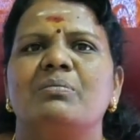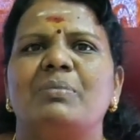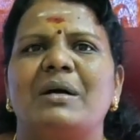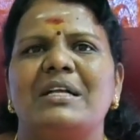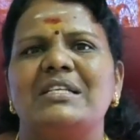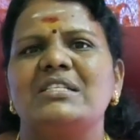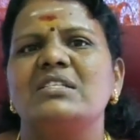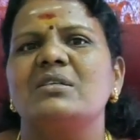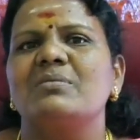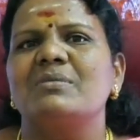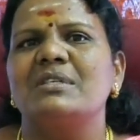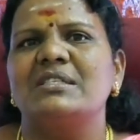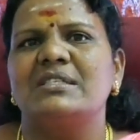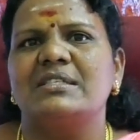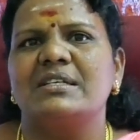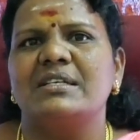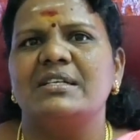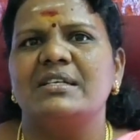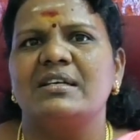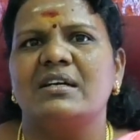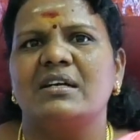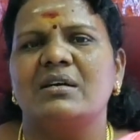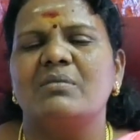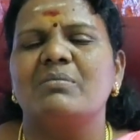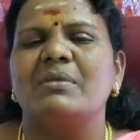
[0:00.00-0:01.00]

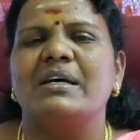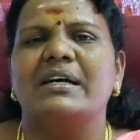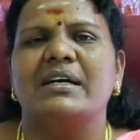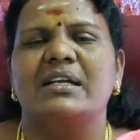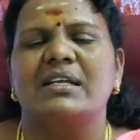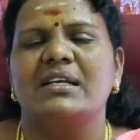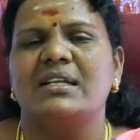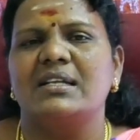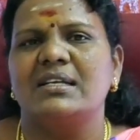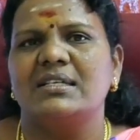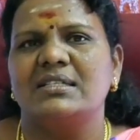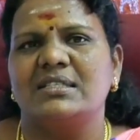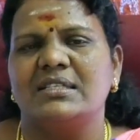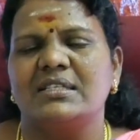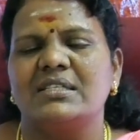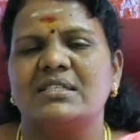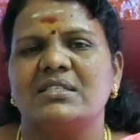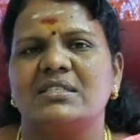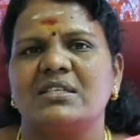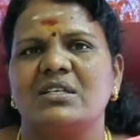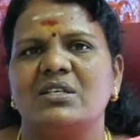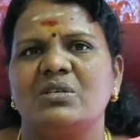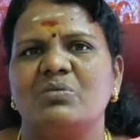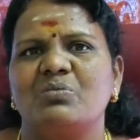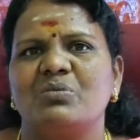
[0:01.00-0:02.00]
பஞ்சமச்சனியாக மகர ராசிக்கு
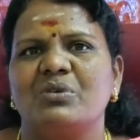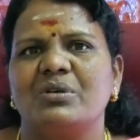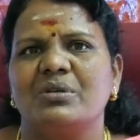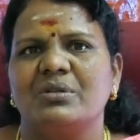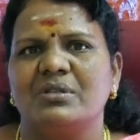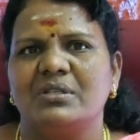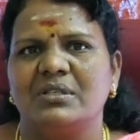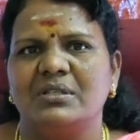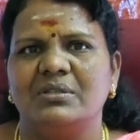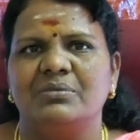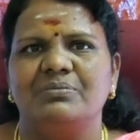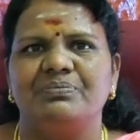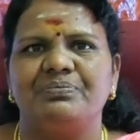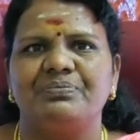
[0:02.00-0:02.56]
செல்லும் பொழுது